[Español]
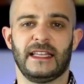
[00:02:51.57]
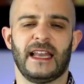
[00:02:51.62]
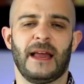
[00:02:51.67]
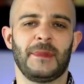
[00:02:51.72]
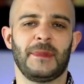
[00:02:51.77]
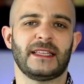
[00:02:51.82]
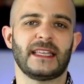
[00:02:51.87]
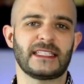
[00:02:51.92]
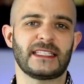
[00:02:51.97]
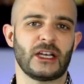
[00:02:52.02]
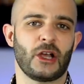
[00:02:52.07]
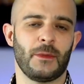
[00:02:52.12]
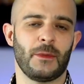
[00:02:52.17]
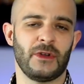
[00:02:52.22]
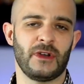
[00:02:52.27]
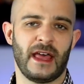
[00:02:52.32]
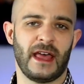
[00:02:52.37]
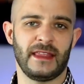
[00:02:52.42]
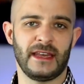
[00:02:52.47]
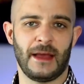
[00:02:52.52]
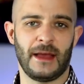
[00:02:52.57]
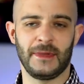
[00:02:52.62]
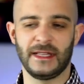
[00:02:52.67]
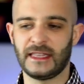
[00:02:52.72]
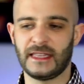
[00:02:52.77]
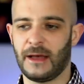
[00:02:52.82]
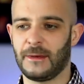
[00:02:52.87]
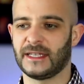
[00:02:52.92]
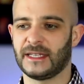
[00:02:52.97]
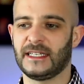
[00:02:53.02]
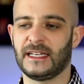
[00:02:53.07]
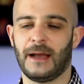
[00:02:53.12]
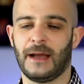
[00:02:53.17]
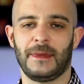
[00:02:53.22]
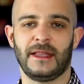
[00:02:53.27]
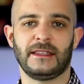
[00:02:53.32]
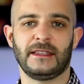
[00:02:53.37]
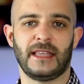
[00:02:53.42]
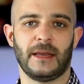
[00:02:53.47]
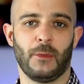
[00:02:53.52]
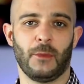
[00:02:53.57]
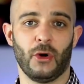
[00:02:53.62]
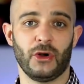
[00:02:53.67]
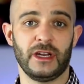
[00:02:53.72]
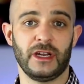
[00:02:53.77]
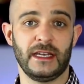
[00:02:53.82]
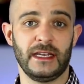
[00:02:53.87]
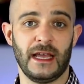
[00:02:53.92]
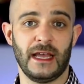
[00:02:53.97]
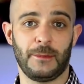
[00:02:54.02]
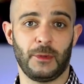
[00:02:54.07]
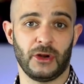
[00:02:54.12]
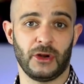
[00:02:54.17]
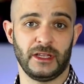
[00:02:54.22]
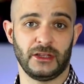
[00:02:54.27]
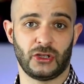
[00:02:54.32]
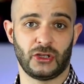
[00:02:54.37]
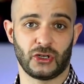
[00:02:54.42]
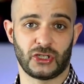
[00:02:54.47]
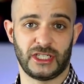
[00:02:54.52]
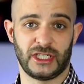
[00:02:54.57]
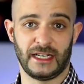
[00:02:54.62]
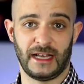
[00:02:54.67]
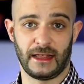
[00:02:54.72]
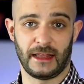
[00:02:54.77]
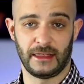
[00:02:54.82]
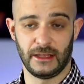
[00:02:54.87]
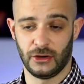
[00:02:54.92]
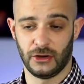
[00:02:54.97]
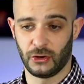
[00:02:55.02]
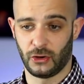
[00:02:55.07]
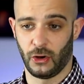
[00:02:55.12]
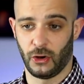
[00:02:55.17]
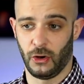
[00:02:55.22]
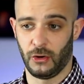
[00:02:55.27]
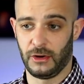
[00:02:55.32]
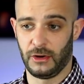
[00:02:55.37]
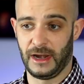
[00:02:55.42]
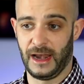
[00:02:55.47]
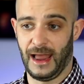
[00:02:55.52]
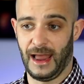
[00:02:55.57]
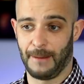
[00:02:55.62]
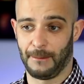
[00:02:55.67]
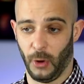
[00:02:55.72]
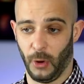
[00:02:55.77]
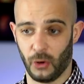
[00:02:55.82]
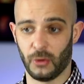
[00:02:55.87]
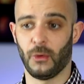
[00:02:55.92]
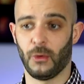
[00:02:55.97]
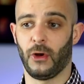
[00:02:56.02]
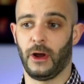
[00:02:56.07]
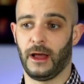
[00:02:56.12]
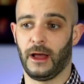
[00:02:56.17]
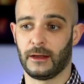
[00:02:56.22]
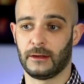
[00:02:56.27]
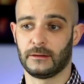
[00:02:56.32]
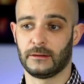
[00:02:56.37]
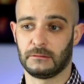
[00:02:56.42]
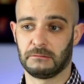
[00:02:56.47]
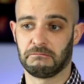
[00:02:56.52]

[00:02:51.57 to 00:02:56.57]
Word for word: el dinamita se come una dinamita, básicamente moriría por intoxicación con la pólvora.